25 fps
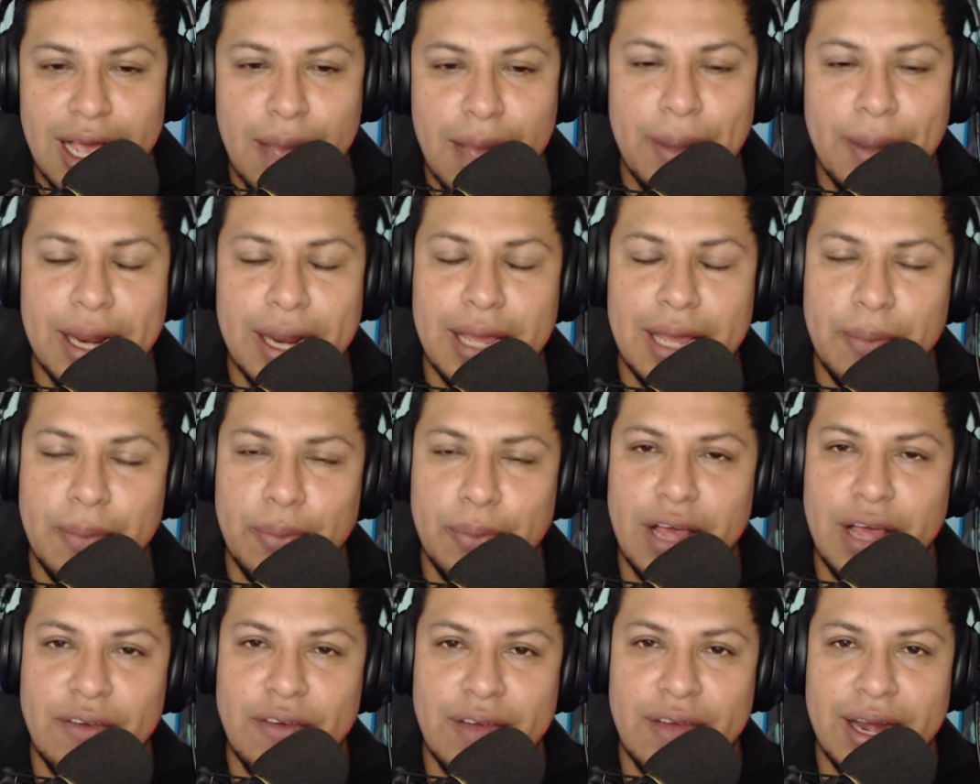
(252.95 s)
para que
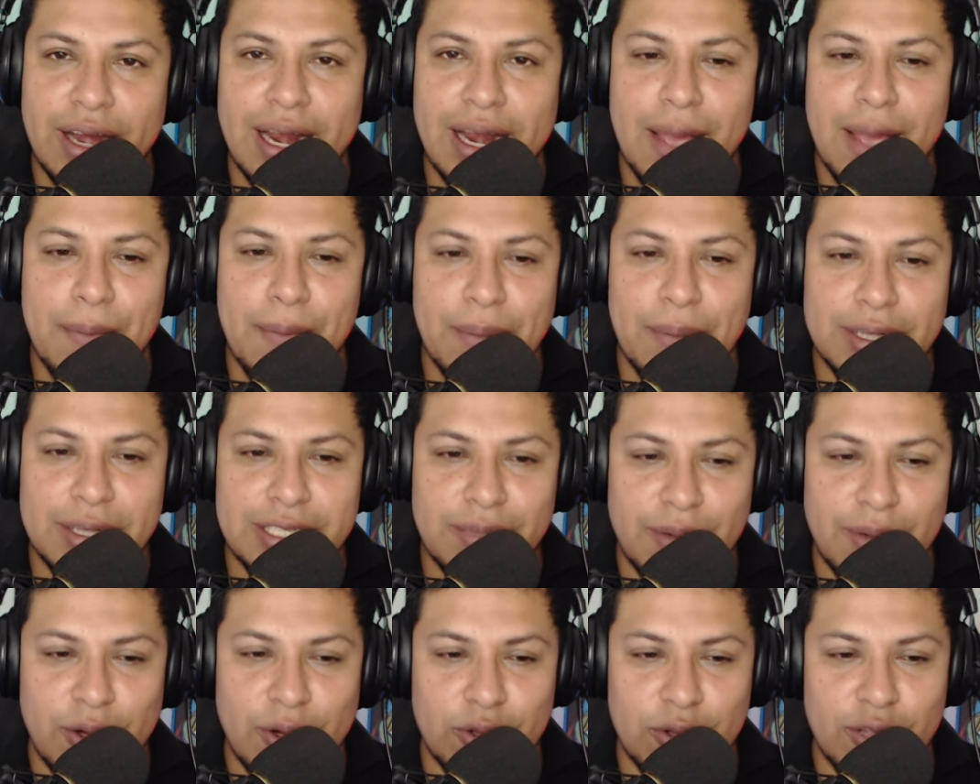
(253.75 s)
puedas ver más
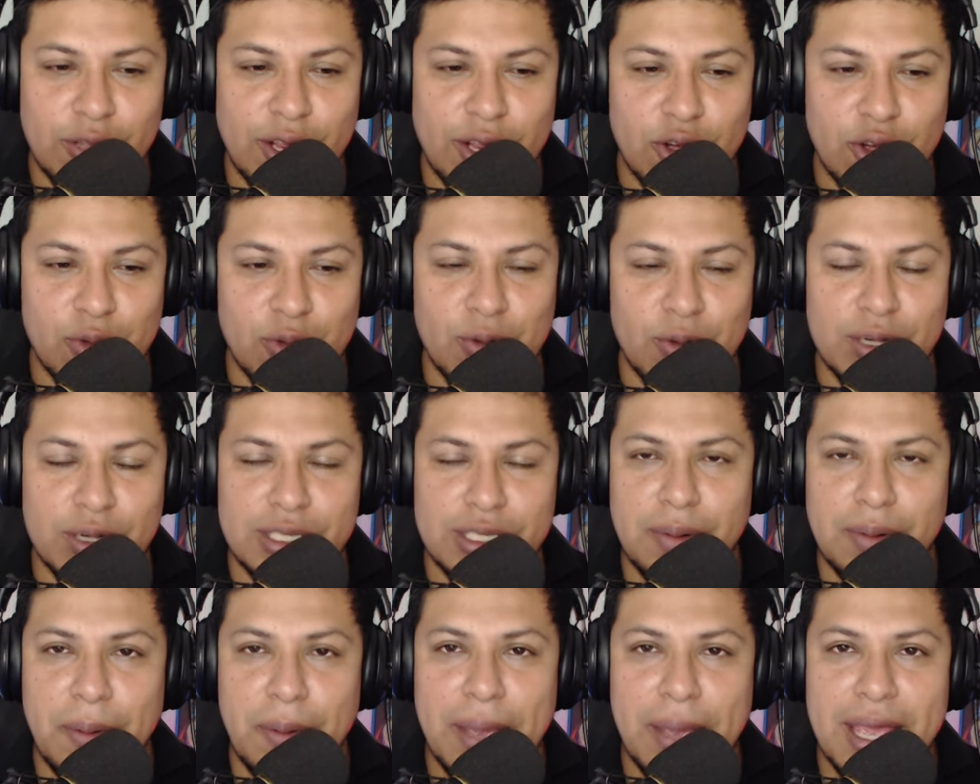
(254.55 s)
y más contenido como
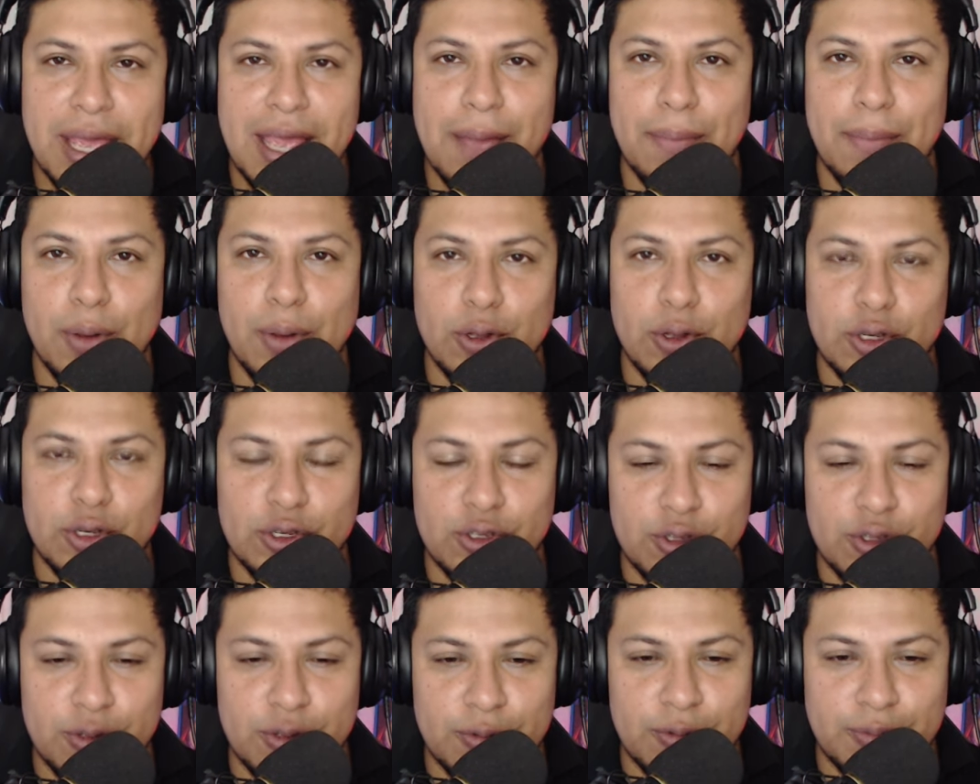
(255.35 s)
este. Bye
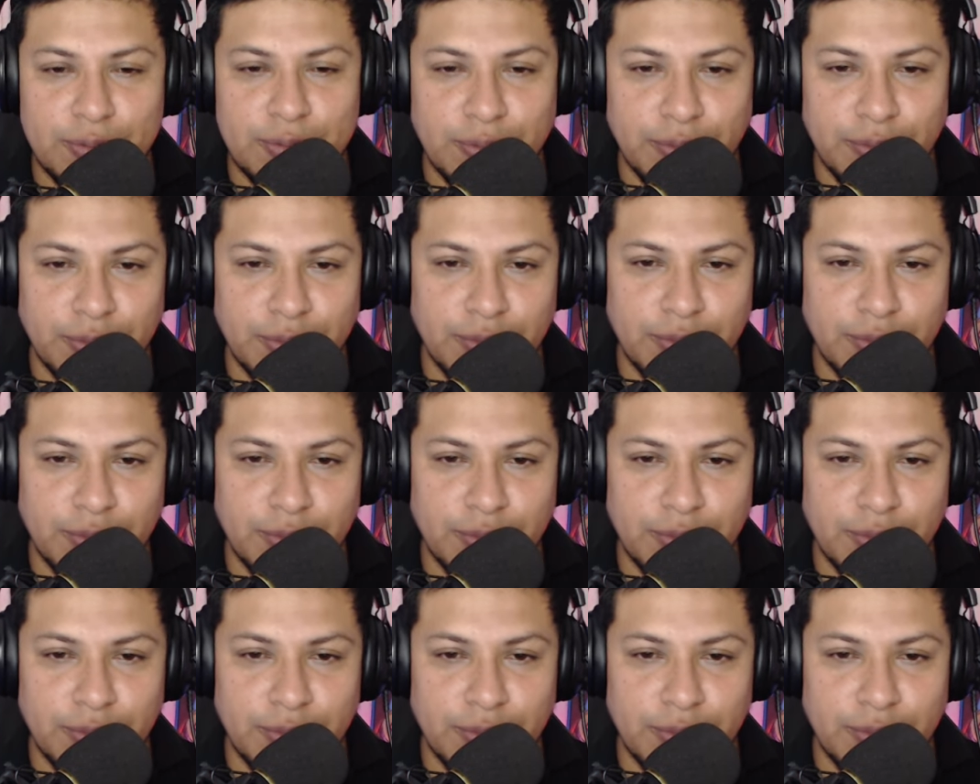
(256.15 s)
bye.